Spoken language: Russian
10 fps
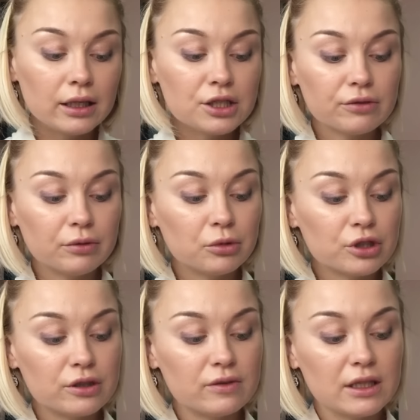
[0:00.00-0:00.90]
Дальше вы
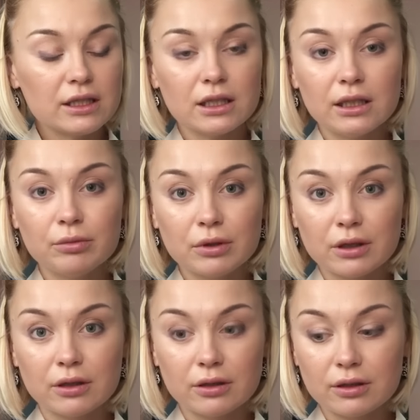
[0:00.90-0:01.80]
можете взять
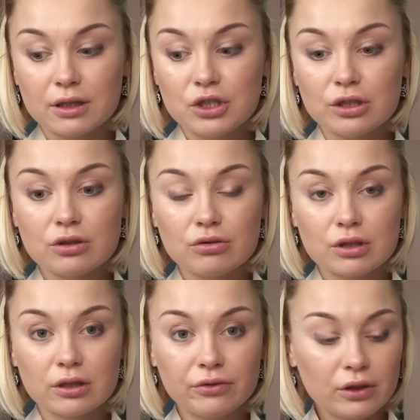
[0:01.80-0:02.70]
либо э, чистую
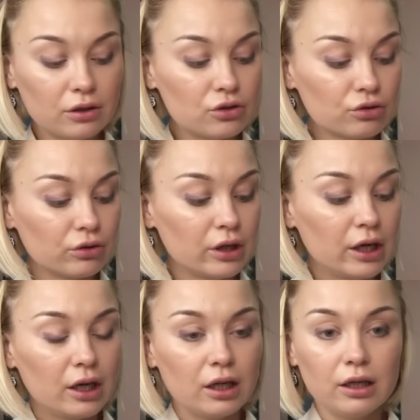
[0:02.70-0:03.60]
салфеточку,
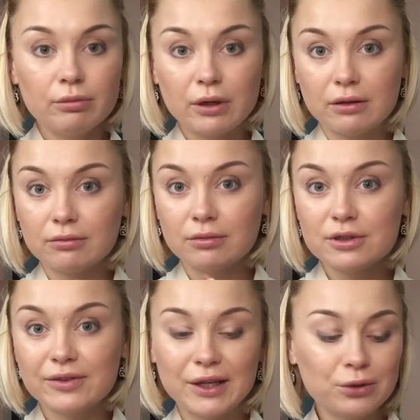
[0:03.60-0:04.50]
либо
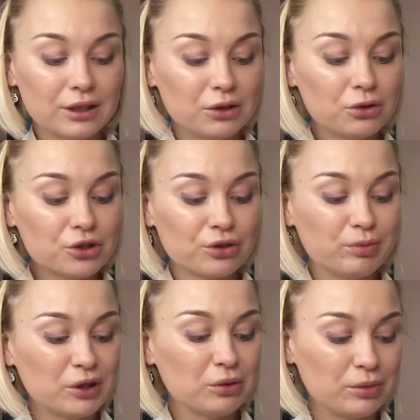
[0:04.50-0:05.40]
свою ладошку,
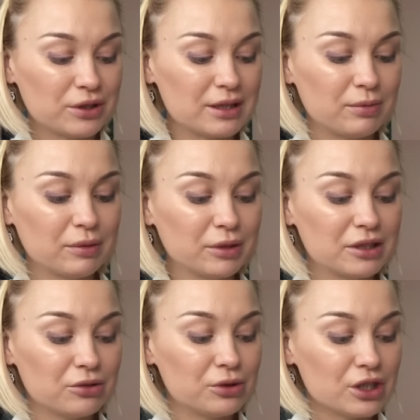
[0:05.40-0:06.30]
потом просто
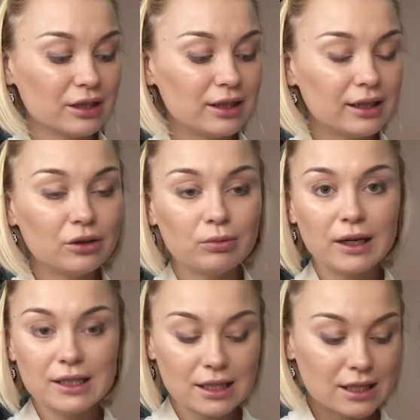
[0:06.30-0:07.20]
помыть ручки, да, и
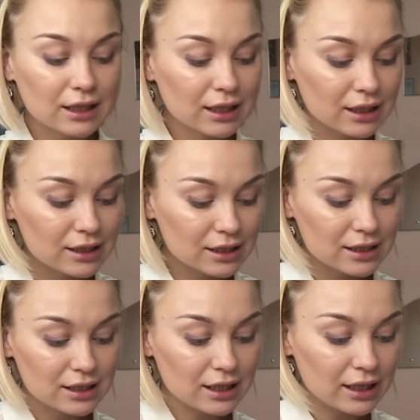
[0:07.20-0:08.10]
убрать остатки этих
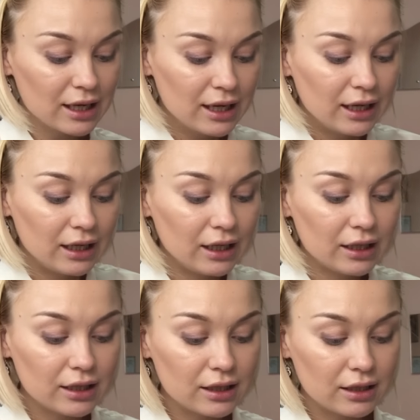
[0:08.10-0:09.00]
теней.
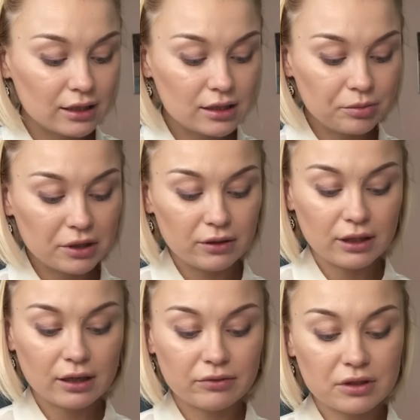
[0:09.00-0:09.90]
И э, теперь
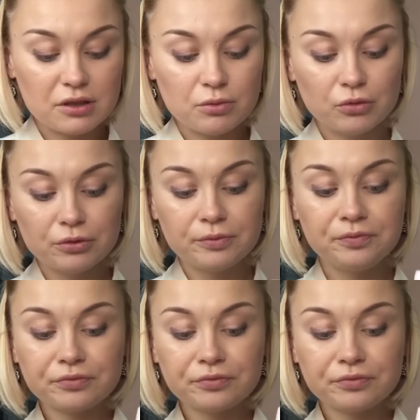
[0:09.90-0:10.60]
я возьму